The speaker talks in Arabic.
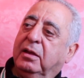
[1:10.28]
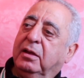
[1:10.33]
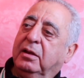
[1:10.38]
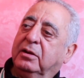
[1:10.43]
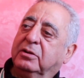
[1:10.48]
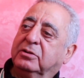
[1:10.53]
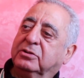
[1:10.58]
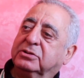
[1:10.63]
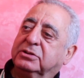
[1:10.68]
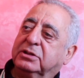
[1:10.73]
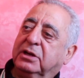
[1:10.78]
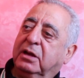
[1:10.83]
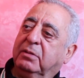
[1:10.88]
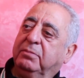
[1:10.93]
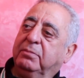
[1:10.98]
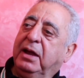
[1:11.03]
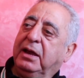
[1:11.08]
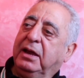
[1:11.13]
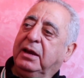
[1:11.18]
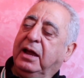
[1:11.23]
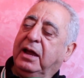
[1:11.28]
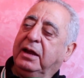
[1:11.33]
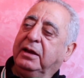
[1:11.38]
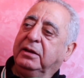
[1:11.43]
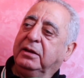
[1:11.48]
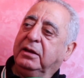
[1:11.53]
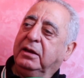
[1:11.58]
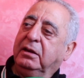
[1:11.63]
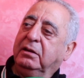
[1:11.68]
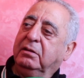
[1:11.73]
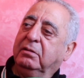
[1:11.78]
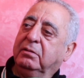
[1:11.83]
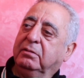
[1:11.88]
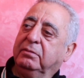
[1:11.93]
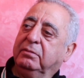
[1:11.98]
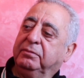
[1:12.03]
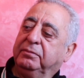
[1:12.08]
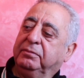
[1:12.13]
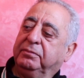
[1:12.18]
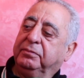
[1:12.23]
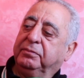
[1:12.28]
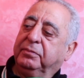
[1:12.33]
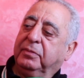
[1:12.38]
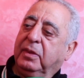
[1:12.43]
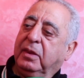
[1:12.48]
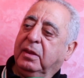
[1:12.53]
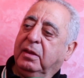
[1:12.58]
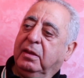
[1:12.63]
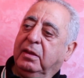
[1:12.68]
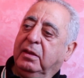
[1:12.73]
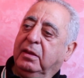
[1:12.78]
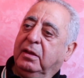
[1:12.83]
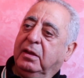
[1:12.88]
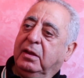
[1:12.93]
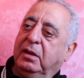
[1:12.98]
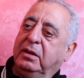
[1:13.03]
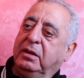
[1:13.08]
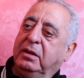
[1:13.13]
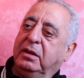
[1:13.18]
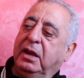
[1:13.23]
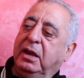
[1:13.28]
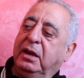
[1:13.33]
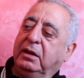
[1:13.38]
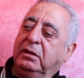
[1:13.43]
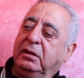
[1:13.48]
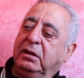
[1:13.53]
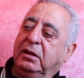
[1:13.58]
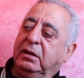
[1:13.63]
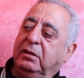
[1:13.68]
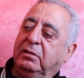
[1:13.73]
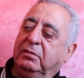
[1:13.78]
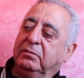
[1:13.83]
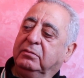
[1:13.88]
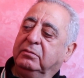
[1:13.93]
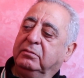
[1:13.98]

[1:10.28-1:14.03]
آه، الشيخ مع العينين ناني